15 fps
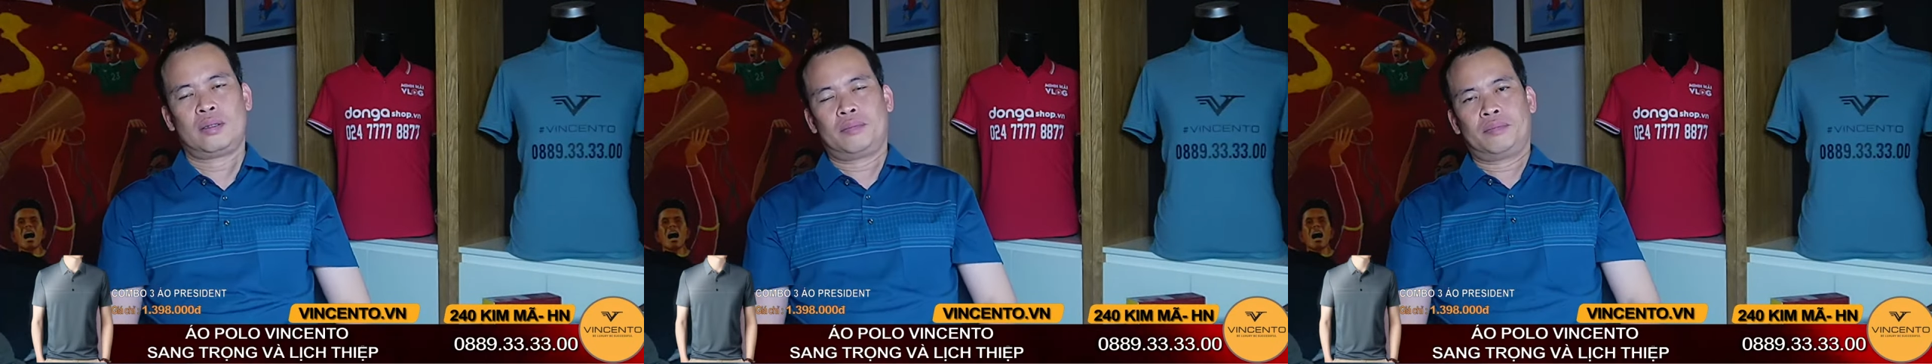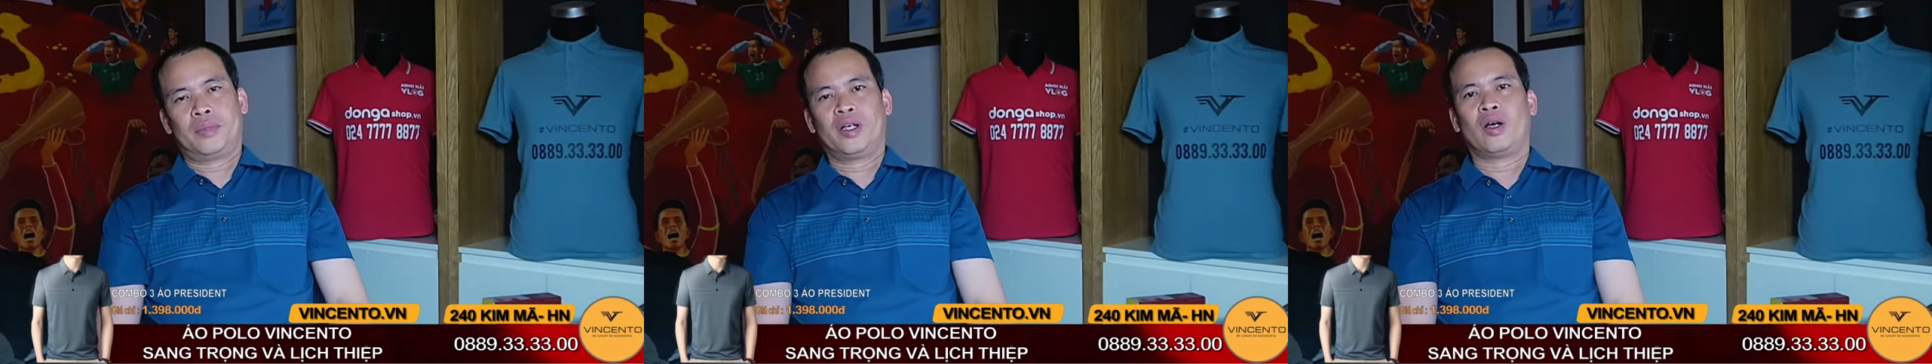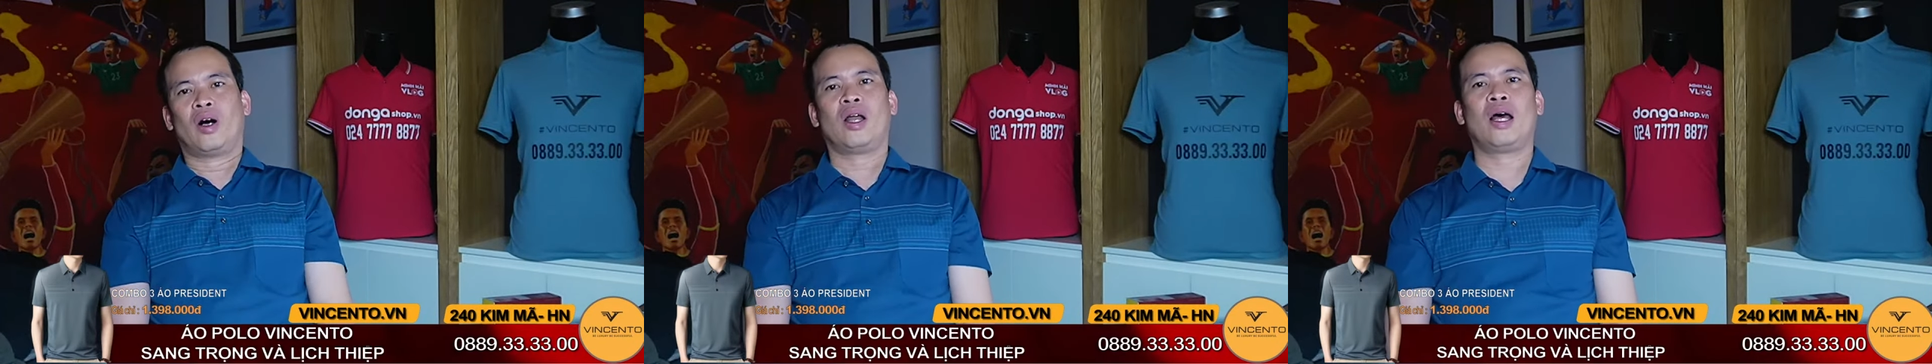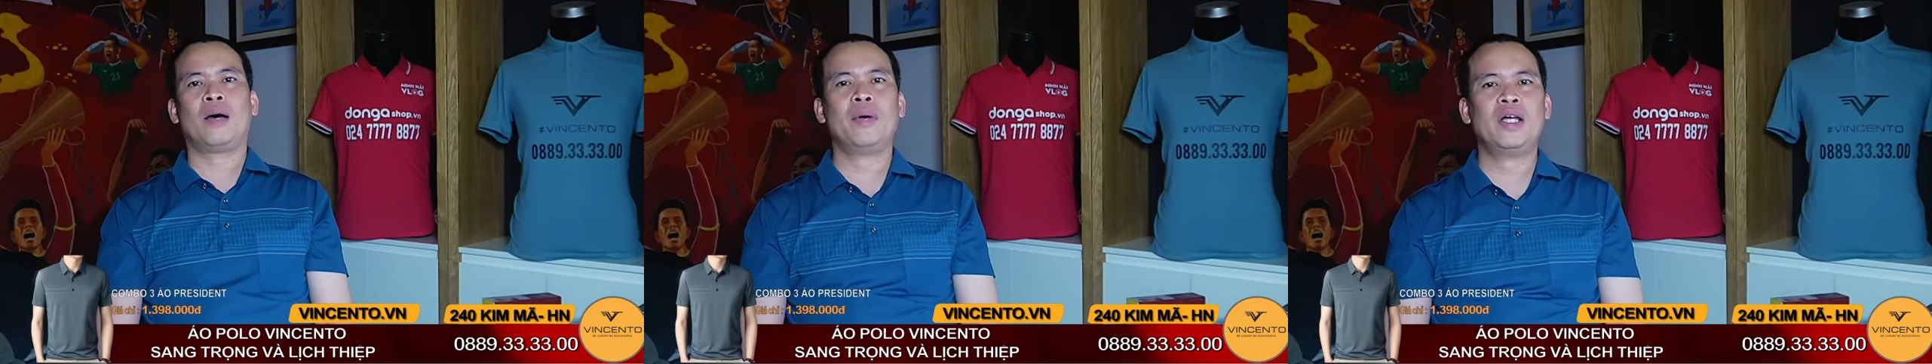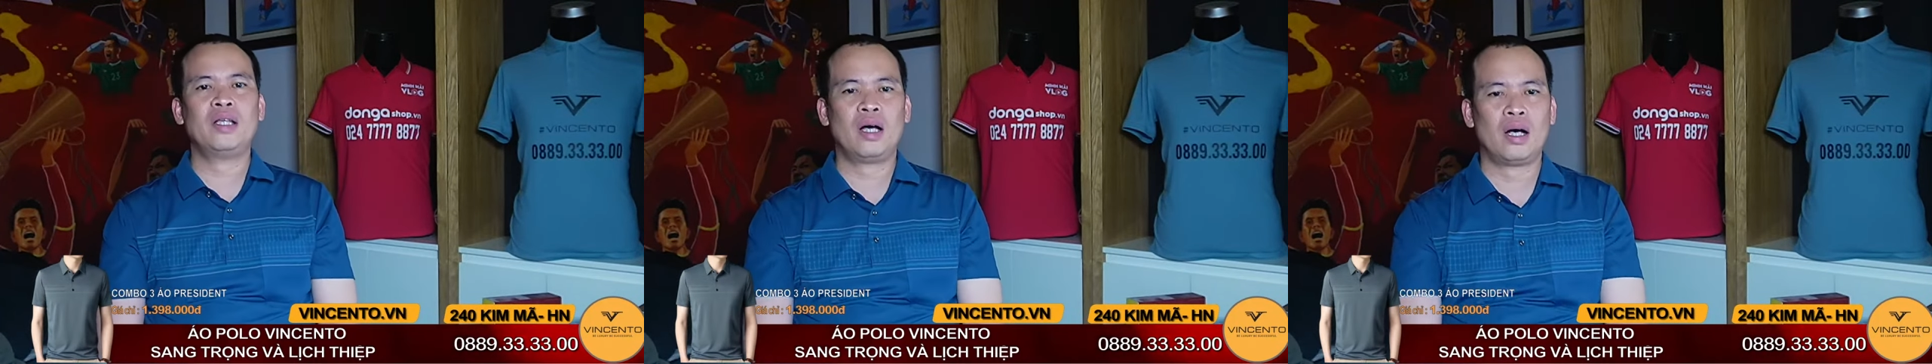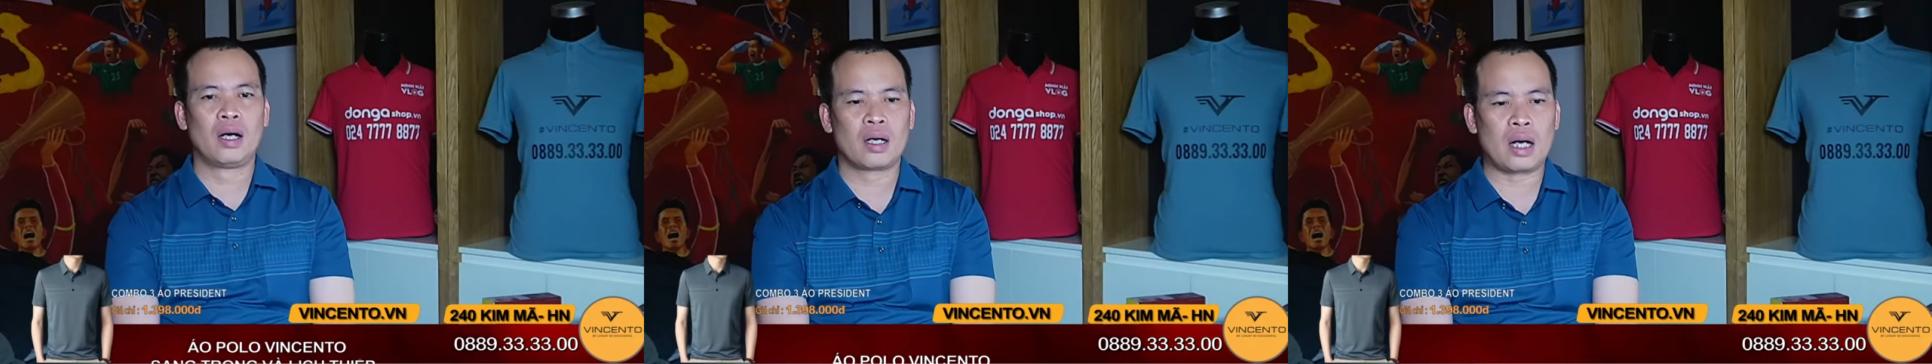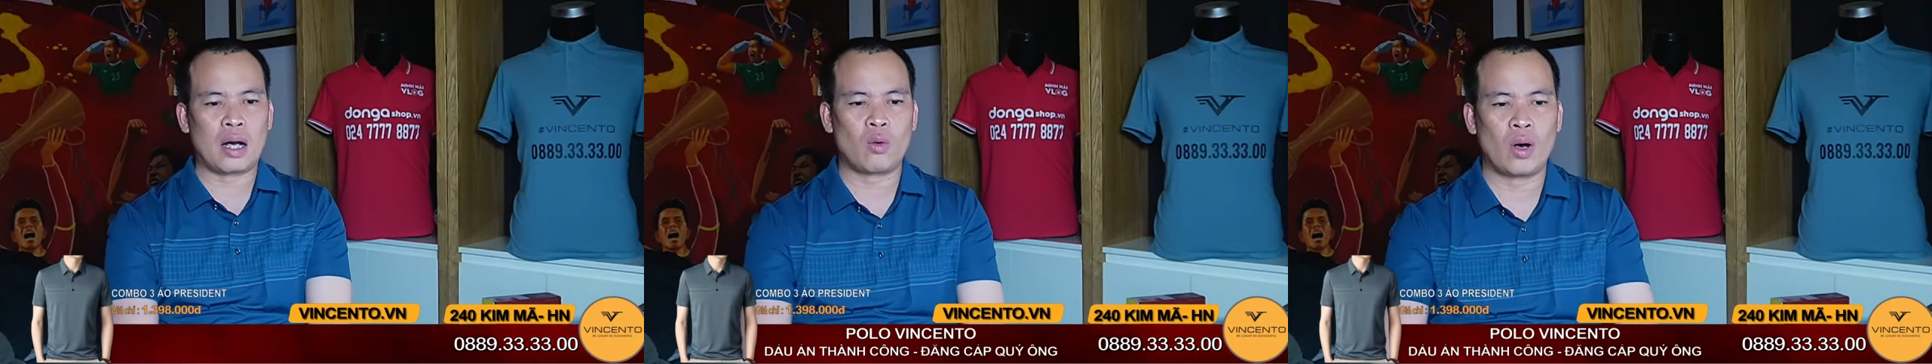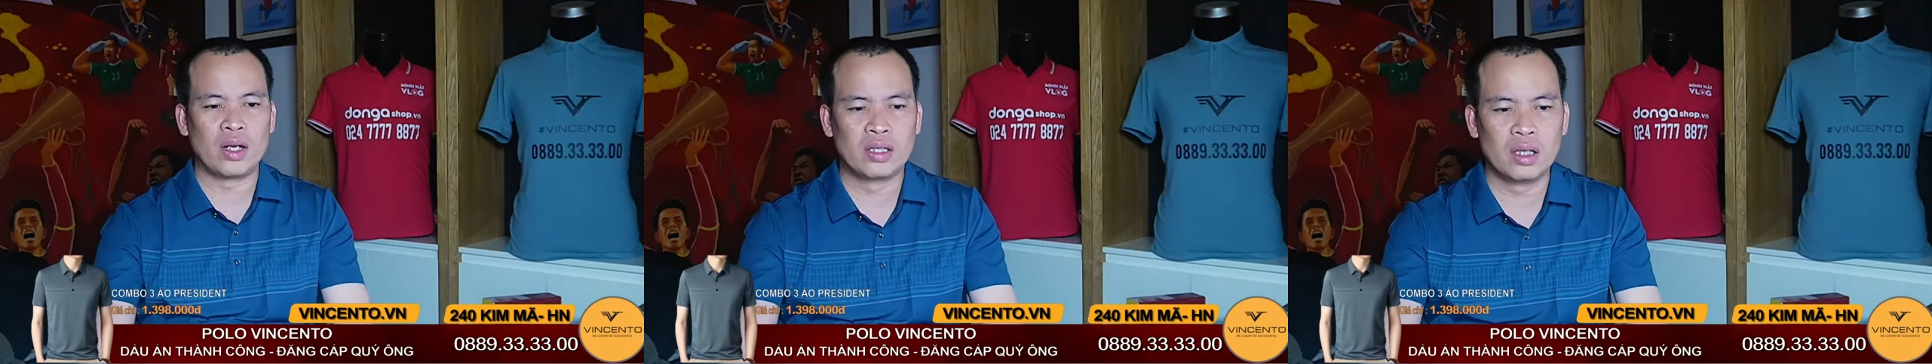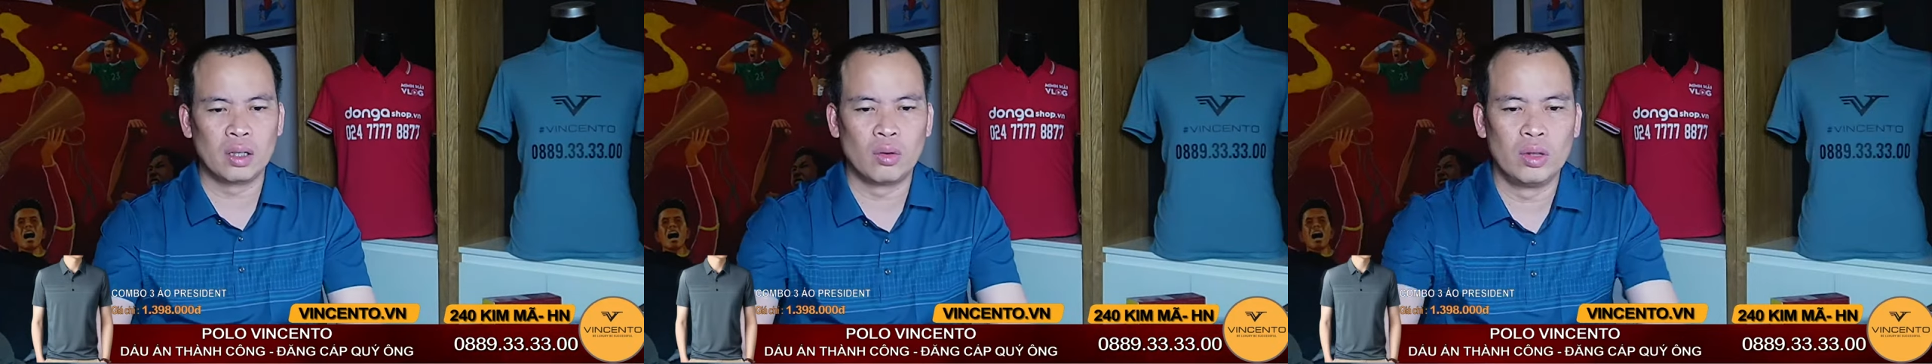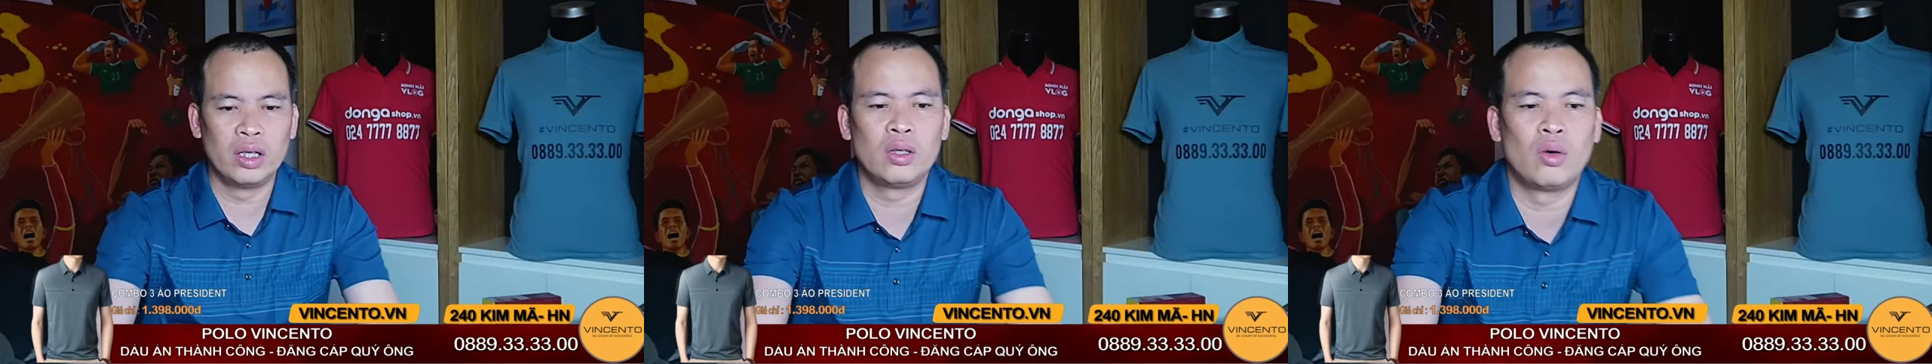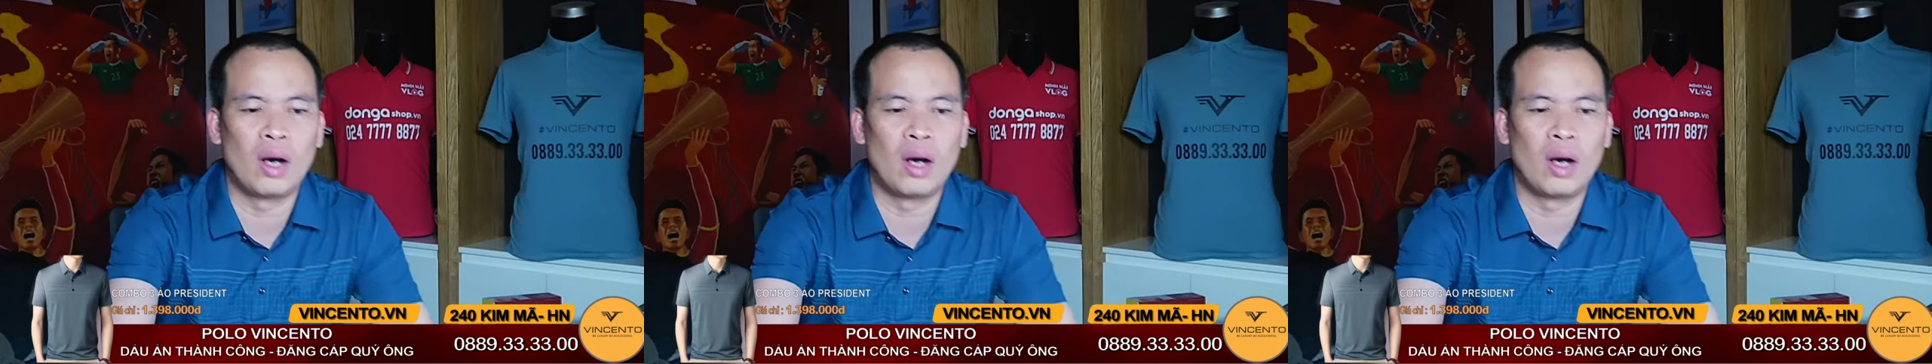mình nói là bây giờ các quan chức của liên